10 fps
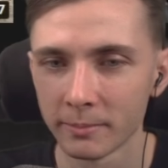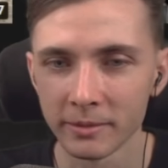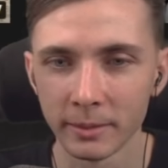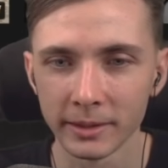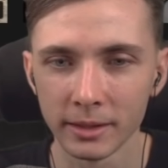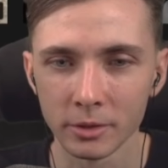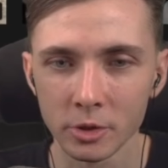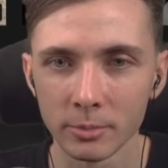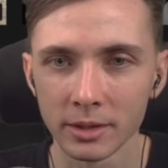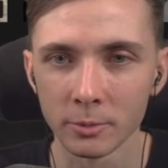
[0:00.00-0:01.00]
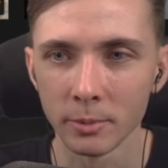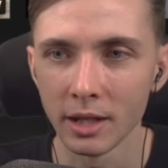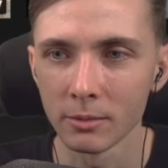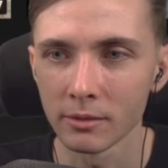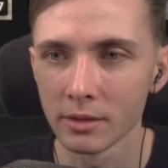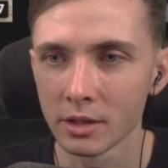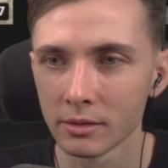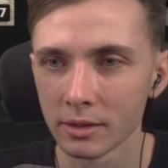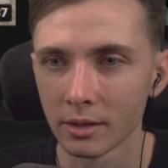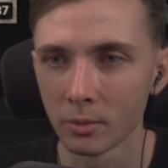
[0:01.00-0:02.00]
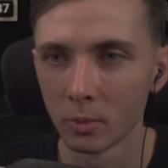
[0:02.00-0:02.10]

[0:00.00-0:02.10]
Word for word: посмотрел, еще бы там у меня услышала и такой...